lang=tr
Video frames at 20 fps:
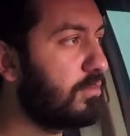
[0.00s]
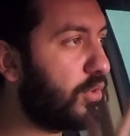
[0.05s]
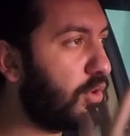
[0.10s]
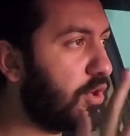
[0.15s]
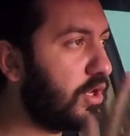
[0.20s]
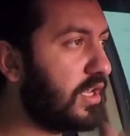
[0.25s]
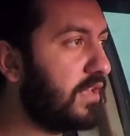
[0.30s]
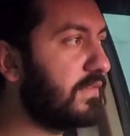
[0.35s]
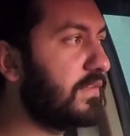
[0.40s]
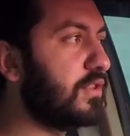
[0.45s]

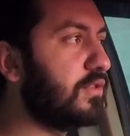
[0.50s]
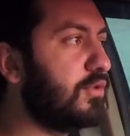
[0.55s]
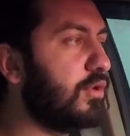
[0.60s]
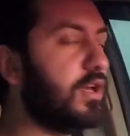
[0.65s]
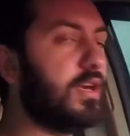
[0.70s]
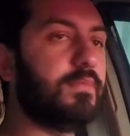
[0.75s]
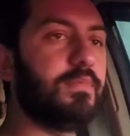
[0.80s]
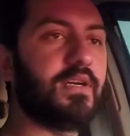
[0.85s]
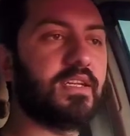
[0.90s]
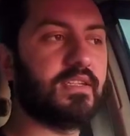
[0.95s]
Böyle
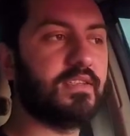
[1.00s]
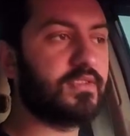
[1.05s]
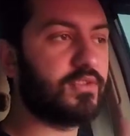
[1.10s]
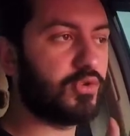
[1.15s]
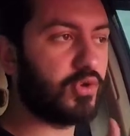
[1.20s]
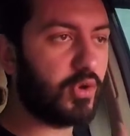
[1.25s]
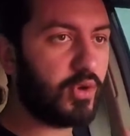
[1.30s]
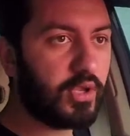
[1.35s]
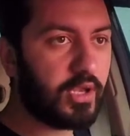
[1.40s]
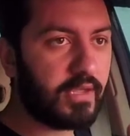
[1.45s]
video yaparız.
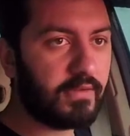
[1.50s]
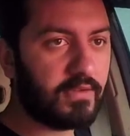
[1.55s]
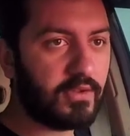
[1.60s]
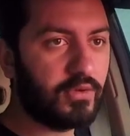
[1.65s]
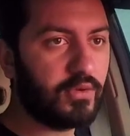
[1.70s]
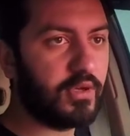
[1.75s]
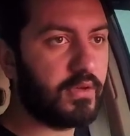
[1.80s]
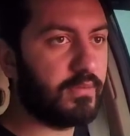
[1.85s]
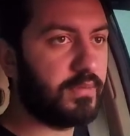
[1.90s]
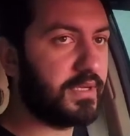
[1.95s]
Şöyle
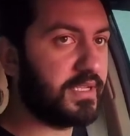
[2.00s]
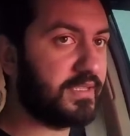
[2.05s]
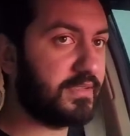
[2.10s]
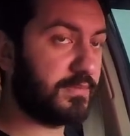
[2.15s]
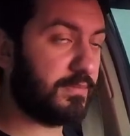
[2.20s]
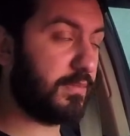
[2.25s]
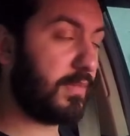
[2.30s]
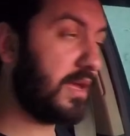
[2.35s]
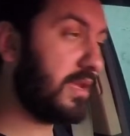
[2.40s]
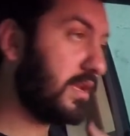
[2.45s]
video
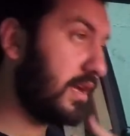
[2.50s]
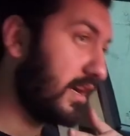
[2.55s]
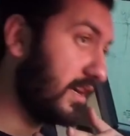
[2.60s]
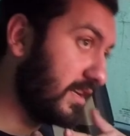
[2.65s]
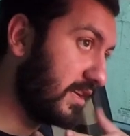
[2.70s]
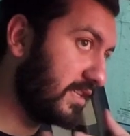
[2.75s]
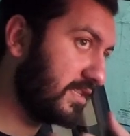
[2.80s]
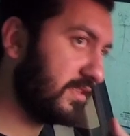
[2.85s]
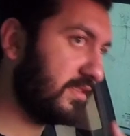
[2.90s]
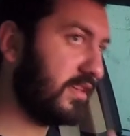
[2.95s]
yaparız. Ben
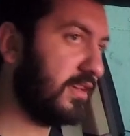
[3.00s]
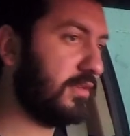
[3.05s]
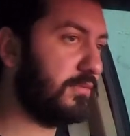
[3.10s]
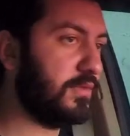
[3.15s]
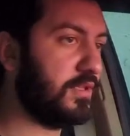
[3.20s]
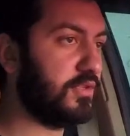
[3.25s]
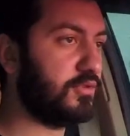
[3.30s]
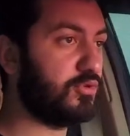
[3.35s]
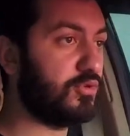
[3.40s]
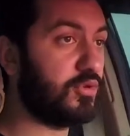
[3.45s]
araç
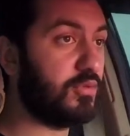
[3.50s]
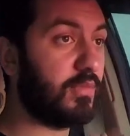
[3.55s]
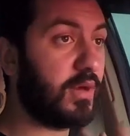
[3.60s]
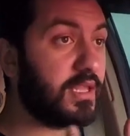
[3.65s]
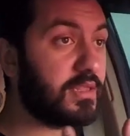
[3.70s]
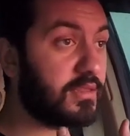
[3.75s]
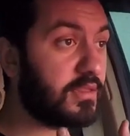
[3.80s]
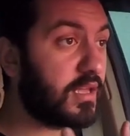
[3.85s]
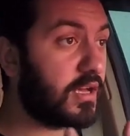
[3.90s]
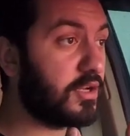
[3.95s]
temin istiyorum.
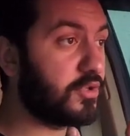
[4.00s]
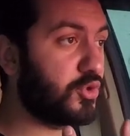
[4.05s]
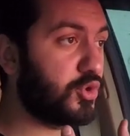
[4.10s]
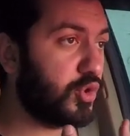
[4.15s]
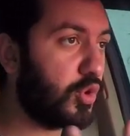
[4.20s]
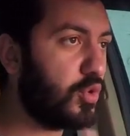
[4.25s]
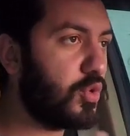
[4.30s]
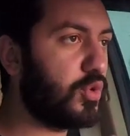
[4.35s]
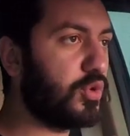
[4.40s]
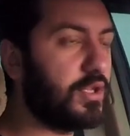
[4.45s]
Hatta
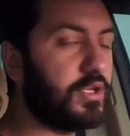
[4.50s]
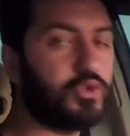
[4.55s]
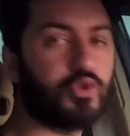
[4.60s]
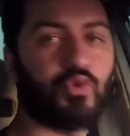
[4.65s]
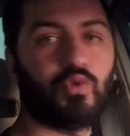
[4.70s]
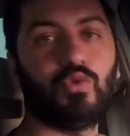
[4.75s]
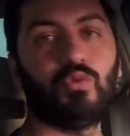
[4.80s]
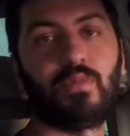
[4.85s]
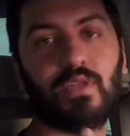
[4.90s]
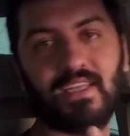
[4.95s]
çoğuna
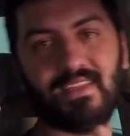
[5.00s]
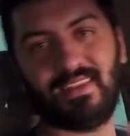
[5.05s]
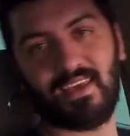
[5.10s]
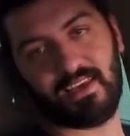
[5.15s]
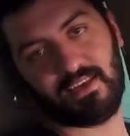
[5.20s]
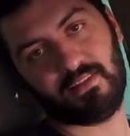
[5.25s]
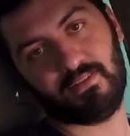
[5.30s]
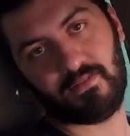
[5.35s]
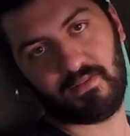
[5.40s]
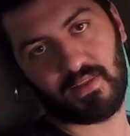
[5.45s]
şunu bile
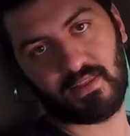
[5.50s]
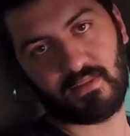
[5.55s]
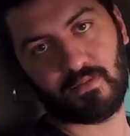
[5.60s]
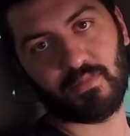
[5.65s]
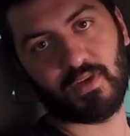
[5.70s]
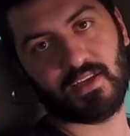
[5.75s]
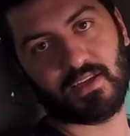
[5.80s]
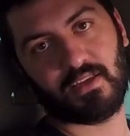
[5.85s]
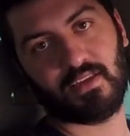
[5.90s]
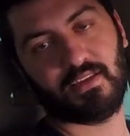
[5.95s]
teklif
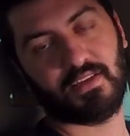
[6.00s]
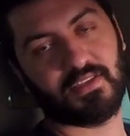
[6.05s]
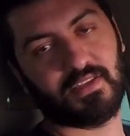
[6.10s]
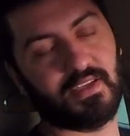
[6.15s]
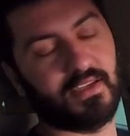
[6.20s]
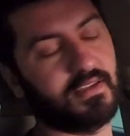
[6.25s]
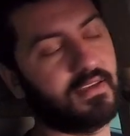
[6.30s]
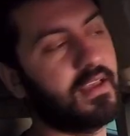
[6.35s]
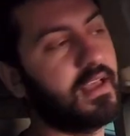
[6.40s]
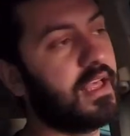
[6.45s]
ettim
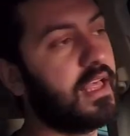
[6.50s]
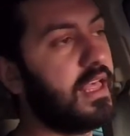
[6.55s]
arkadaşlar.